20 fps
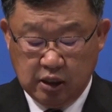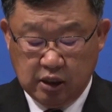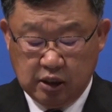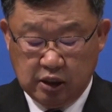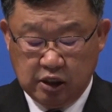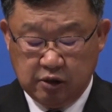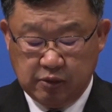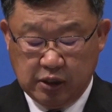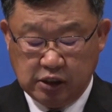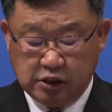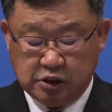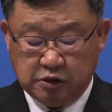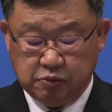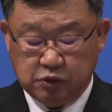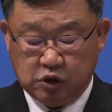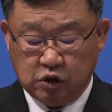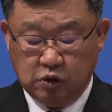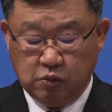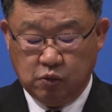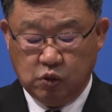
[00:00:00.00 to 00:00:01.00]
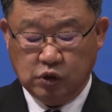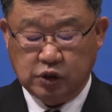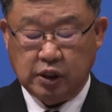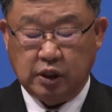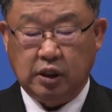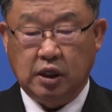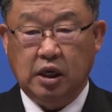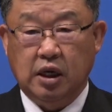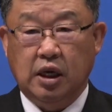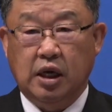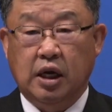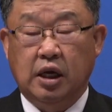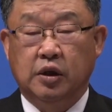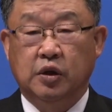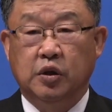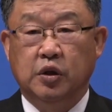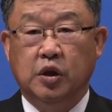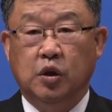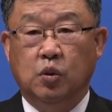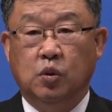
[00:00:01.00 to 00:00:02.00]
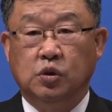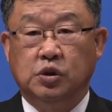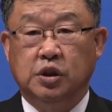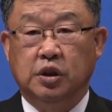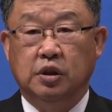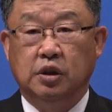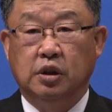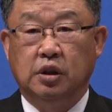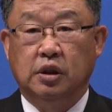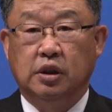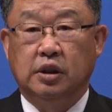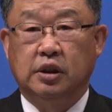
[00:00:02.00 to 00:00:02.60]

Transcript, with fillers: 이 말씀처럼 모세가 아론의 옷인